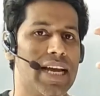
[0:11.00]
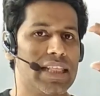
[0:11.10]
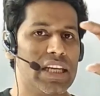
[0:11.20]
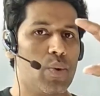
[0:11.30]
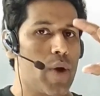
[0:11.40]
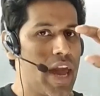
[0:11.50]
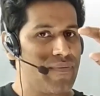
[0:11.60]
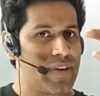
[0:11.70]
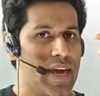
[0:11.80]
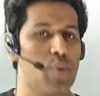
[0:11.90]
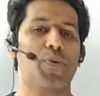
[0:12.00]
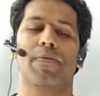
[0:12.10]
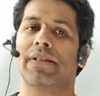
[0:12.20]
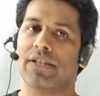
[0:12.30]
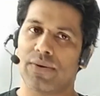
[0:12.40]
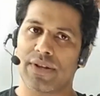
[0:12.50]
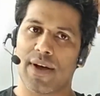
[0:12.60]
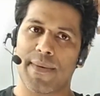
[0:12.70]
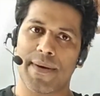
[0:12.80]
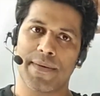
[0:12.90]
জাতীয় ওয়েভকে উপরে বাতিত হতে
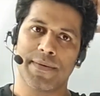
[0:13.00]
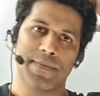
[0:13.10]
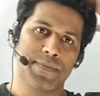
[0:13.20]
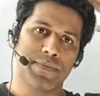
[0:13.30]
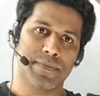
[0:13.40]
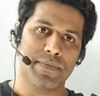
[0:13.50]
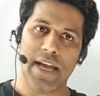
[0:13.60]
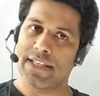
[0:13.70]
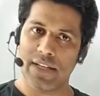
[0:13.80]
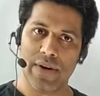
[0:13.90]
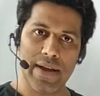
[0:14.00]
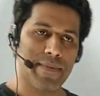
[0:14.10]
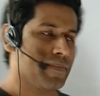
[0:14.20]
হবে এ ছিল না